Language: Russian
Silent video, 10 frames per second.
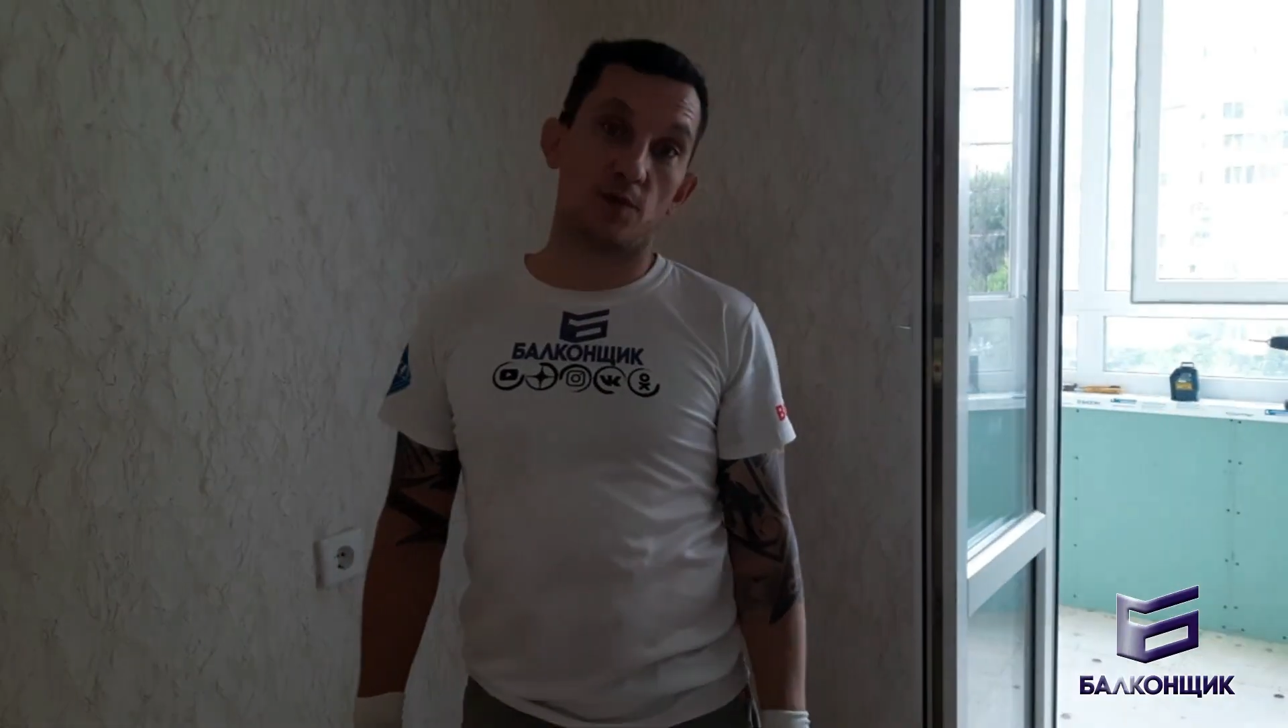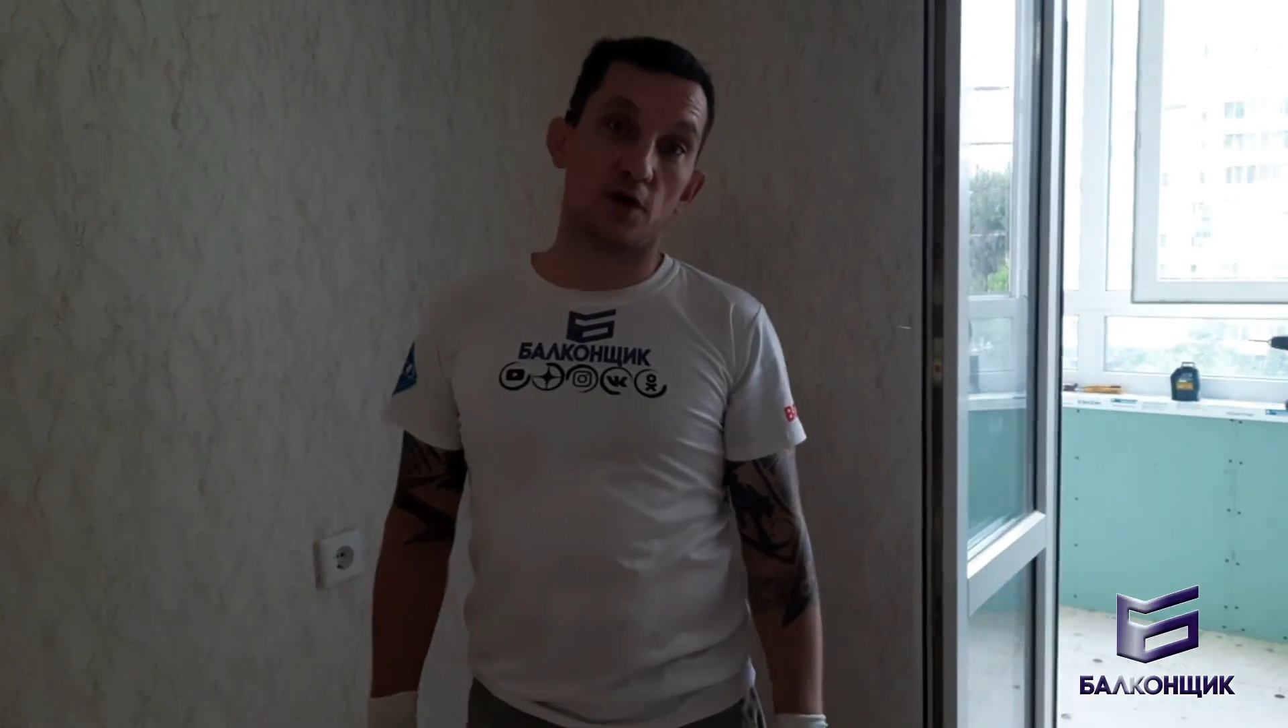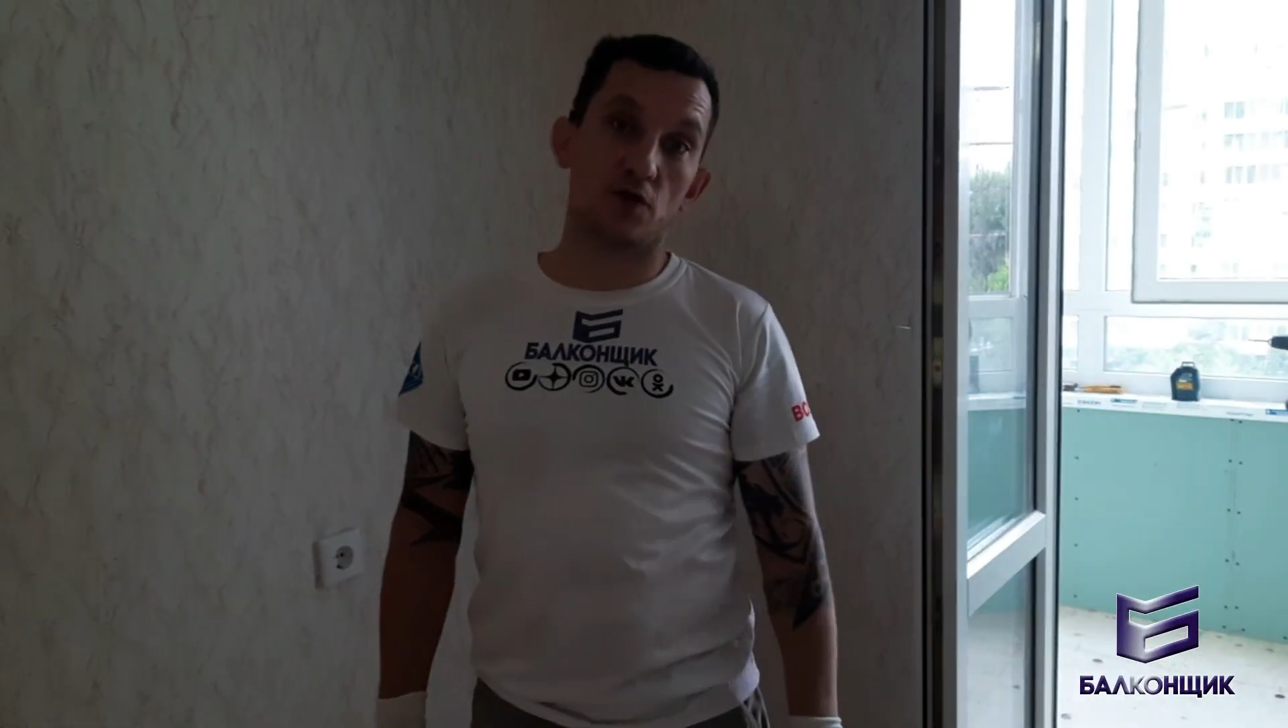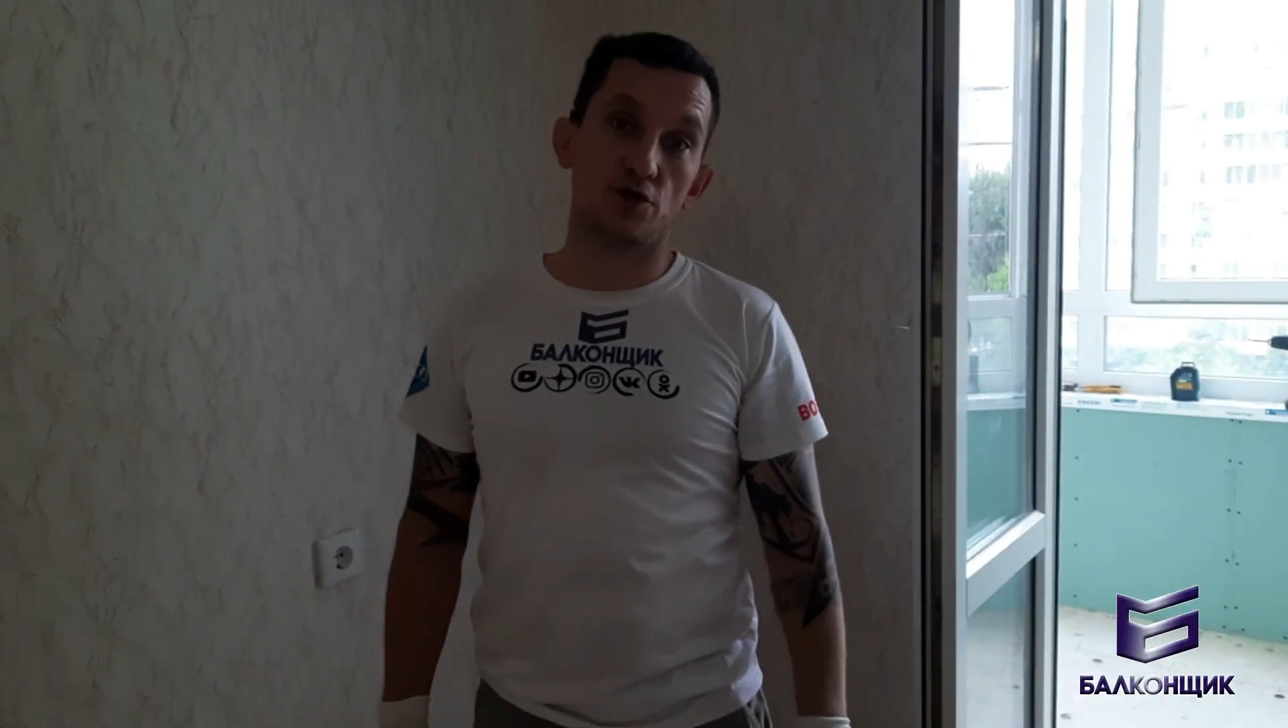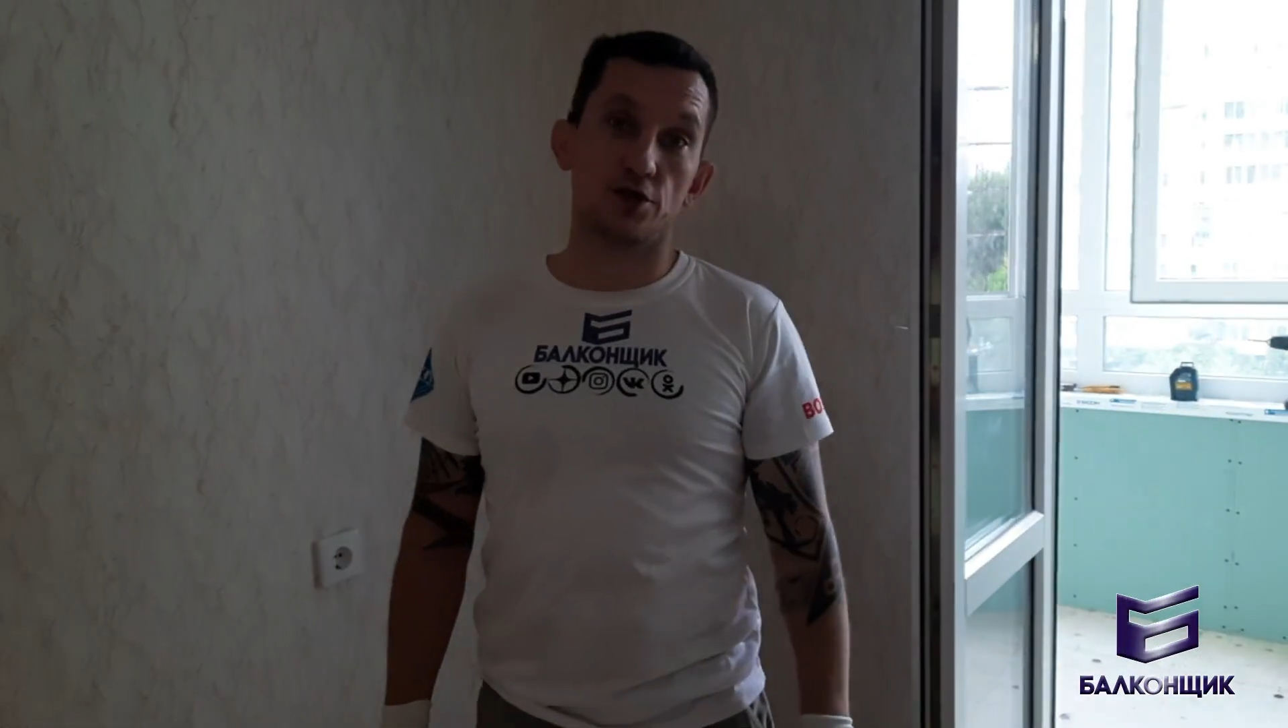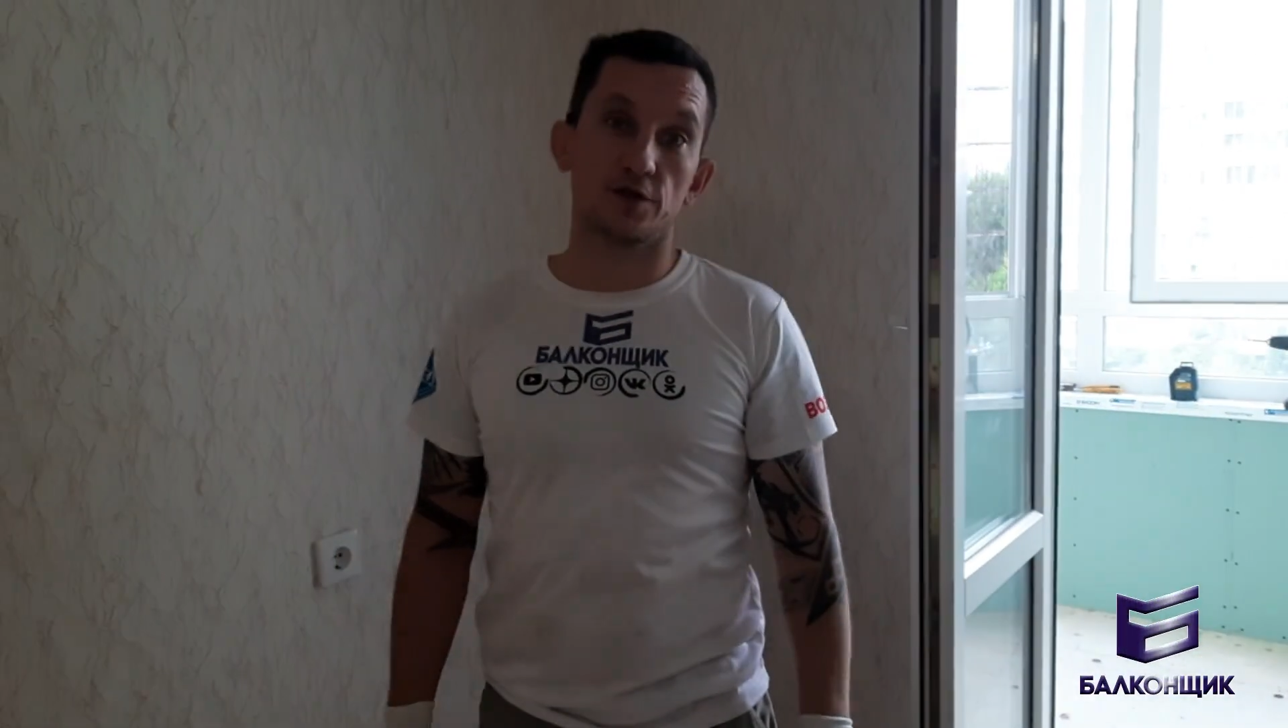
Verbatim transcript: Балкончик,